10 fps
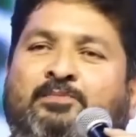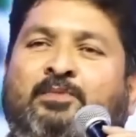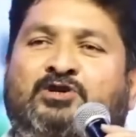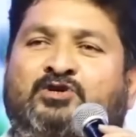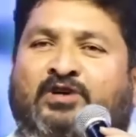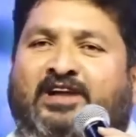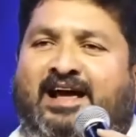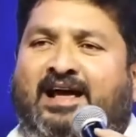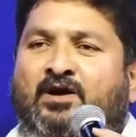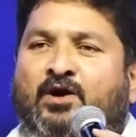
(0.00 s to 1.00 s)
మంచి
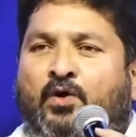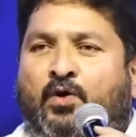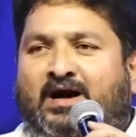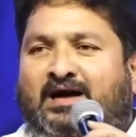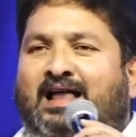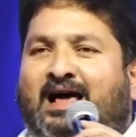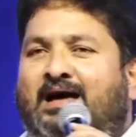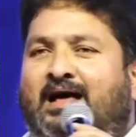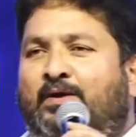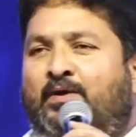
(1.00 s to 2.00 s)
మనసుంటే ఒక
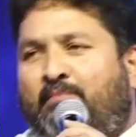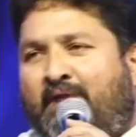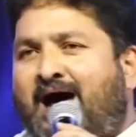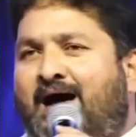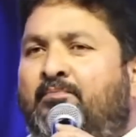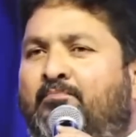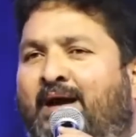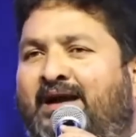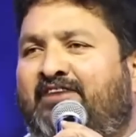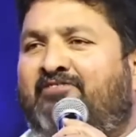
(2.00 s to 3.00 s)
కళాకారులు నా
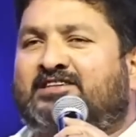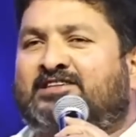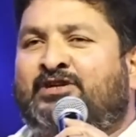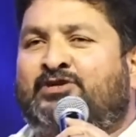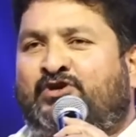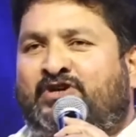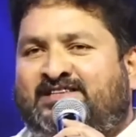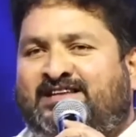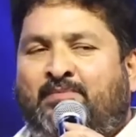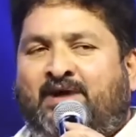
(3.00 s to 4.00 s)
మట్టి వాసన నుంచి
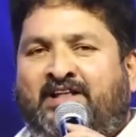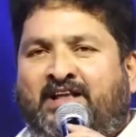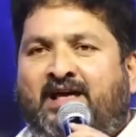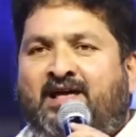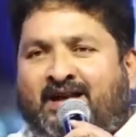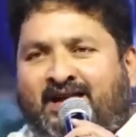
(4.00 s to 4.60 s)
వచ్చిన సినిమా ఇది